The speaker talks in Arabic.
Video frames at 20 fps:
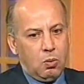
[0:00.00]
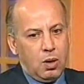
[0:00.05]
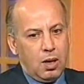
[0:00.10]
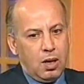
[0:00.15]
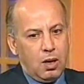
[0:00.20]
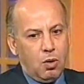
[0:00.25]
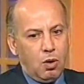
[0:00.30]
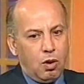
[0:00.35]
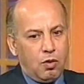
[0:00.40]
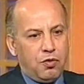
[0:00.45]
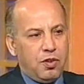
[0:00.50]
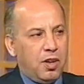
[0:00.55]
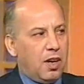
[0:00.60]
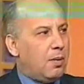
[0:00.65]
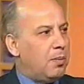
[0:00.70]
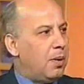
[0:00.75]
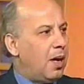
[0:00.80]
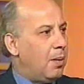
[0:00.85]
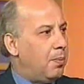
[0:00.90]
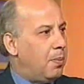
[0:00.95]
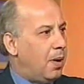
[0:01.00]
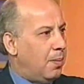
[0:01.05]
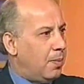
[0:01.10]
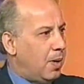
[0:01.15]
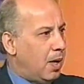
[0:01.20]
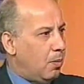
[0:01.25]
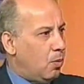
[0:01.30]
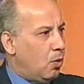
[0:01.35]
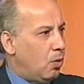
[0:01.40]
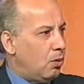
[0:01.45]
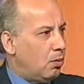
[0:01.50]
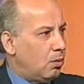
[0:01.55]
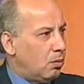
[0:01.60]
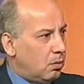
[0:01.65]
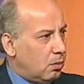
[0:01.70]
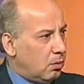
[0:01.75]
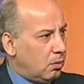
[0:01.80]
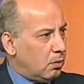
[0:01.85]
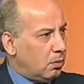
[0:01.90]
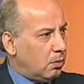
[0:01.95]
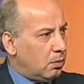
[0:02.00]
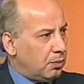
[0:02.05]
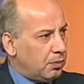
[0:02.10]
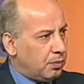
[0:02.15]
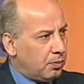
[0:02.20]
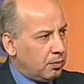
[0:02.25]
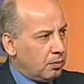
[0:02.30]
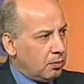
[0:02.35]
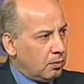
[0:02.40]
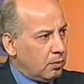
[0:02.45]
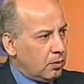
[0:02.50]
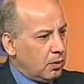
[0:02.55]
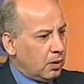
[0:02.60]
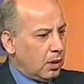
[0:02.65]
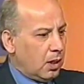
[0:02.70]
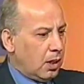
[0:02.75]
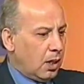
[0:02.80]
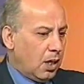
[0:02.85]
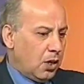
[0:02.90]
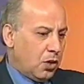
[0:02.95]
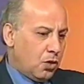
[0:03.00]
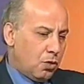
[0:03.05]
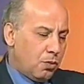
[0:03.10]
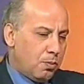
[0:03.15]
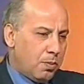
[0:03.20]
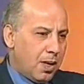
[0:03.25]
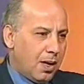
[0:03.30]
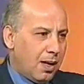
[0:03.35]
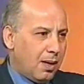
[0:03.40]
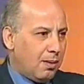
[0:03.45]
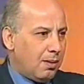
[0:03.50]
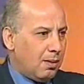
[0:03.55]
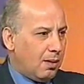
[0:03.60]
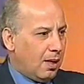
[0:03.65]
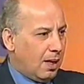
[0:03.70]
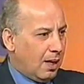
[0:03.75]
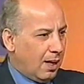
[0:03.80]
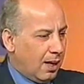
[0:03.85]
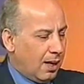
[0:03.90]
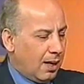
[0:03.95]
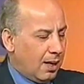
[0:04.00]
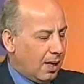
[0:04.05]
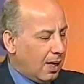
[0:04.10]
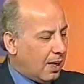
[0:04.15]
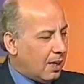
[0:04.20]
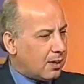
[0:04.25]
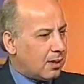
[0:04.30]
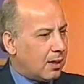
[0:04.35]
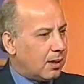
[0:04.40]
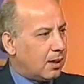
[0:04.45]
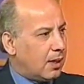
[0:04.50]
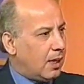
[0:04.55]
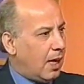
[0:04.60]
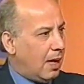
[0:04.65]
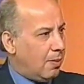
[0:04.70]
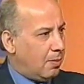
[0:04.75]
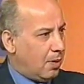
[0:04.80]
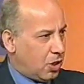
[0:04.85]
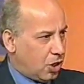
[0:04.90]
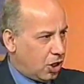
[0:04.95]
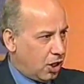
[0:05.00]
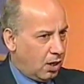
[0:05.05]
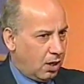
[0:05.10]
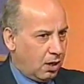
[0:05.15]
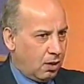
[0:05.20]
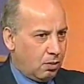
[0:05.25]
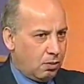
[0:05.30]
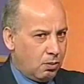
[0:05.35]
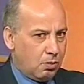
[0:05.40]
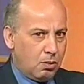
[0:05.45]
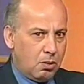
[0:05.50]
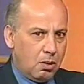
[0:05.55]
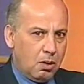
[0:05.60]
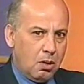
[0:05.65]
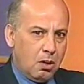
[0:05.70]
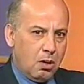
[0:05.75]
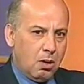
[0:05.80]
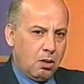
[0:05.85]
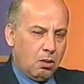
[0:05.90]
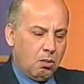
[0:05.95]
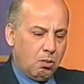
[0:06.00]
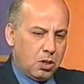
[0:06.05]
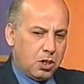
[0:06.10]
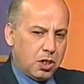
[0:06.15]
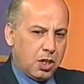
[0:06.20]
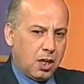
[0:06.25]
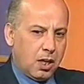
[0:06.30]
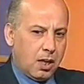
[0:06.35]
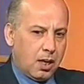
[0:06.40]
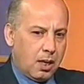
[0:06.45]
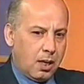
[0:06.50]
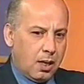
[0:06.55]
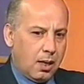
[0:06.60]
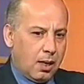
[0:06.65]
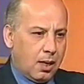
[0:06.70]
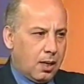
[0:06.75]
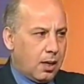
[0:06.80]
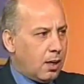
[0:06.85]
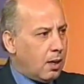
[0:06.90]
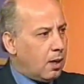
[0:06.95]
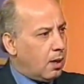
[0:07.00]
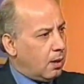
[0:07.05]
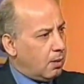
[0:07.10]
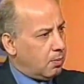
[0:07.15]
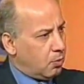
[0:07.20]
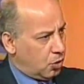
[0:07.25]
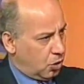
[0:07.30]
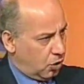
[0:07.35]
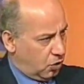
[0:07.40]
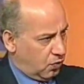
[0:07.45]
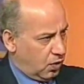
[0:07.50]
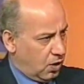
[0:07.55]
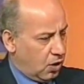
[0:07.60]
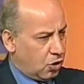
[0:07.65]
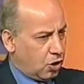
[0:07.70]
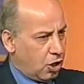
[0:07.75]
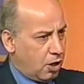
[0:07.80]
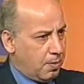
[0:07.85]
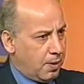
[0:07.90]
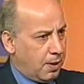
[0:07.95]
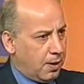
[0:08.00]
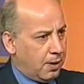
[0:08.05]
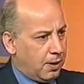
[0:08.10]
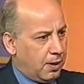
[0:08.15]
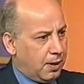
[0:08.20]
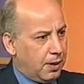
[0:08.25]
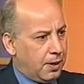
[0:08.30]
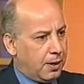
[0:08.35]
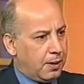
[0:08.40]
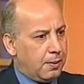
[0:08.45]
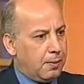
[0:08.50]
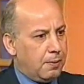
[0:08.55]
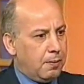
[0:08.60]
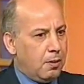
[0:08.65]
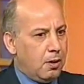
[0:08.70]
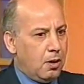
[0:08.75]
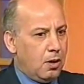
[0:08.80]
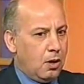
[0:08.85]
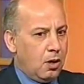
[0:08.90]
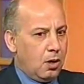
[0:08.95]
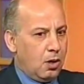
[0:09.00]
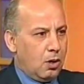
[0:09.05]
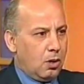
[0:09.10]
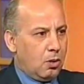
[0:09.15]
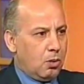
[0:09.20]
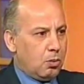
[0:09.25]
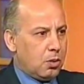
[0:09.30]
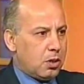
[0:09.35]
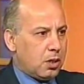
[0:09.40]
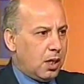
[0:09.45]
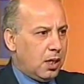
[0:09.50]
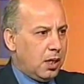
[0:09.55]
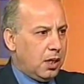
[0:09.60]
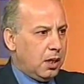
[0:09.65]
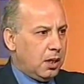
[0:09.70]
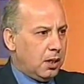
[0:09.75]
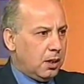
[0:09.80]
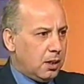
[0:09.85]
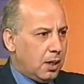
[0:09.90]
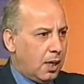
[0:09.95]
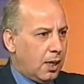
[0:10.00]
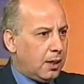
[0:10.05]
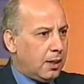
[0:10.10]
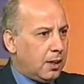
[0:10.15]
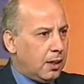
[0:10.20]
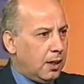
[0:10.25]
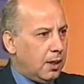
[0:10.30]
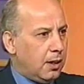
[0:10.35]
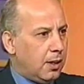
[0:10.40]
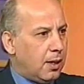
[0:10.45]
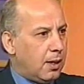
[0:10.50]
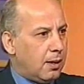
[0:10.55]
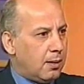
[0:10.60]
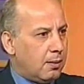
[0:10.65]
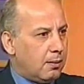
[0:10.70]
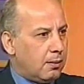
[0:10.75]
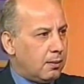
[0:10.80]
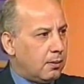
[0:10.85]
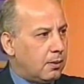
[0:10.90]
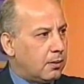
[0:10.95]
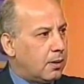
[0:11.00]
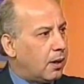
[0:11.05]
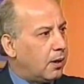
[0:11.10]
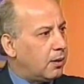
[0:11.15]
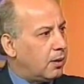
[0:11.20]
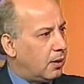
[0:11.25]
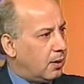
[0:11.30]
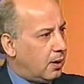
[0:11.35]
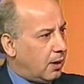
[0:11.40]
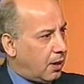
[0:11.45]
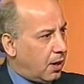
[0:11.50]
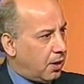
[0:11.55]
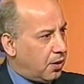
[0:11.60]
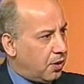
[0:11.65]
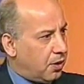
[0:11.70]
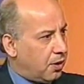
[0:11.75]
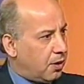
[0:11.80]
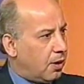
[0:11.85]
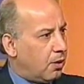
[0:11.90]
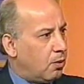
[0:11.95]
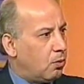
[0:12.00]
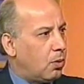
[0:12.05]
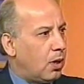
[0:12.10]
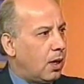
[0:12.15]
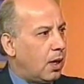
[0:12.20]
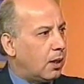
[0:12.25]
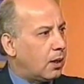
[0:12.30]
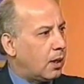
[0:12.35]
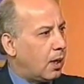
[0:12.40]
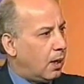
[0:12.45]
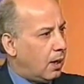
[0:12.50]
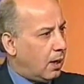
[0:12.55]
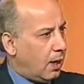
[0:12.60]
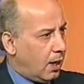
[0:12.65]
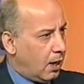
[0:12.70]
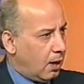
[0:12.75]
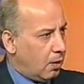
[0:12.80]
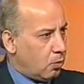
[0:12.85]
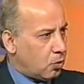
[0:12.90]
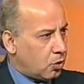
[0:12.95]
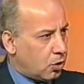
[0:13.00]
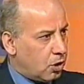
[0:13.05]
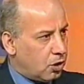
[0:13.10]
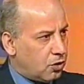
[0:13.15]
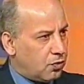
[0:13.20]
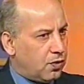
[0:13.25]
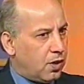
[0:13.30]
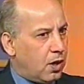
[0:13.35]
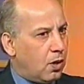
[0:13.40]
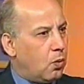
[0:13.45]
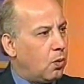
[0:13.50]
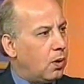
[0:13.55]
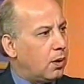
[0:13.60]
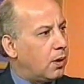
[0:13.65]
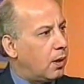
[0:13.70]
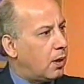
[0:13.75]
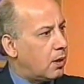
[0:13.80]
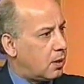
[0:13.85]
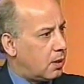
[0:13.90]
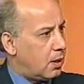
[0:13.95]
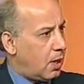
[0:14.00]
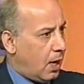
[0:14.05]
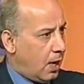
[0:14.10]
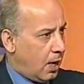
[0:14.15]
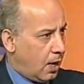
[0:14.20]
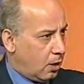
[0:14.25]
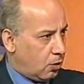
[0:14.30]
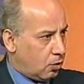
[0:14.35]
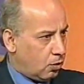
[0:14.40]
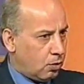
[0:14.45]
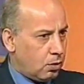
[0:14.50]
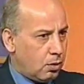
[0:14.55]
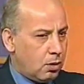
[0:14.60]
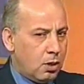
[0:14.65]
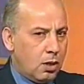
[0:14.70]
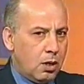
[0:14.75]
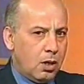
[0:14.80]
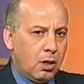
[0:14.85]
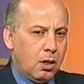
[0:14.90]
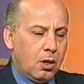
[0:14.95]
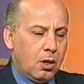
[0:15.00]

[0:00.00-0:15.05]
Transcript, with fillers: وأقفل الباب أمامه نعم أنه ما لا, لا نستطيع عمل شيء لهم وجاء إلى مستشفى الجامعة عندنا والصحيح يعني احنا ترددنا كثيرا وادخلنا الى المستشفى ودرسنا حالته